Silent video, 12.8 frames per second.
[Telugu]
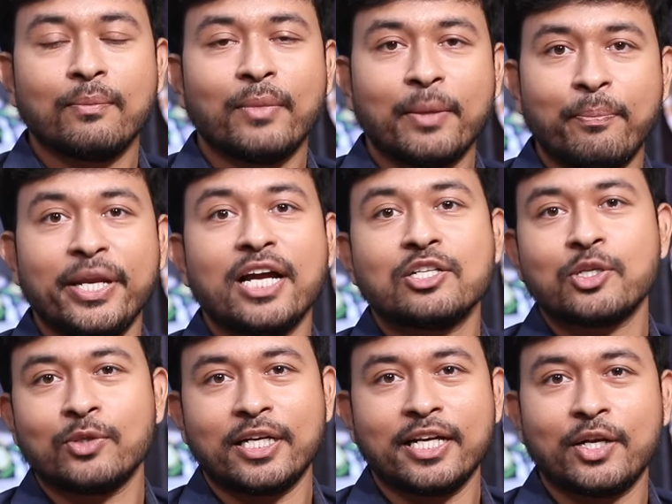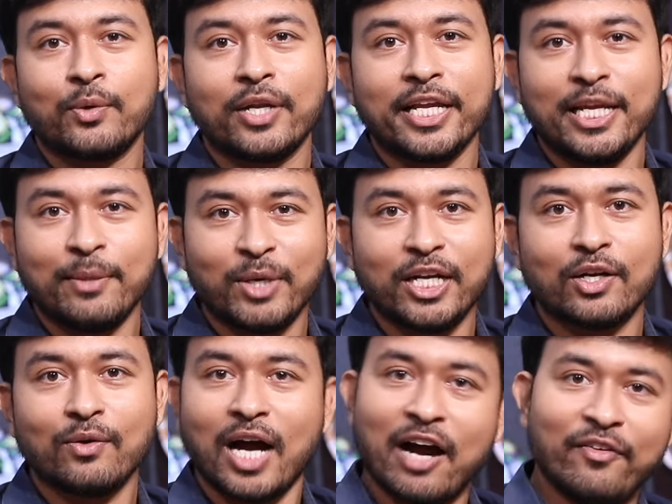మరి ప్రియా చౌదరి గారు కూడా
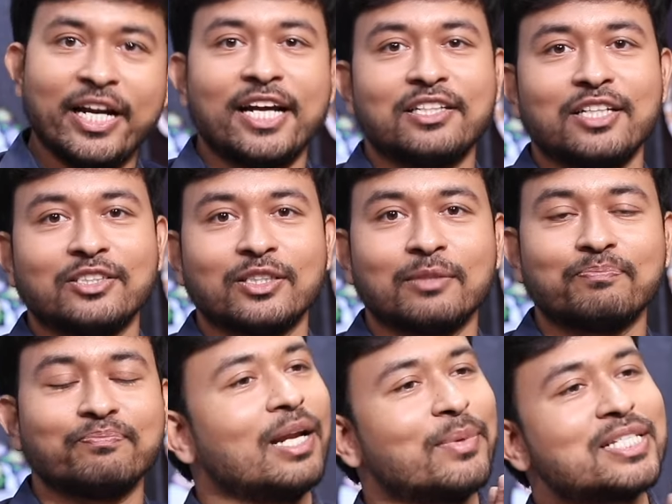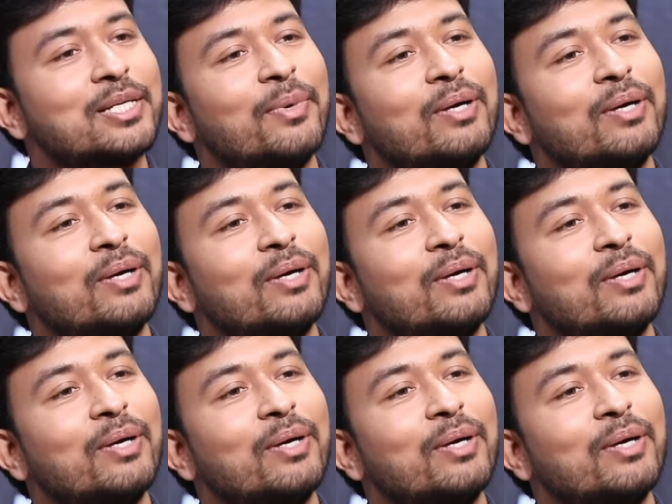ఏమంటారో ఆవిడని అడిగి తెలుసుకుందాం నమస్తే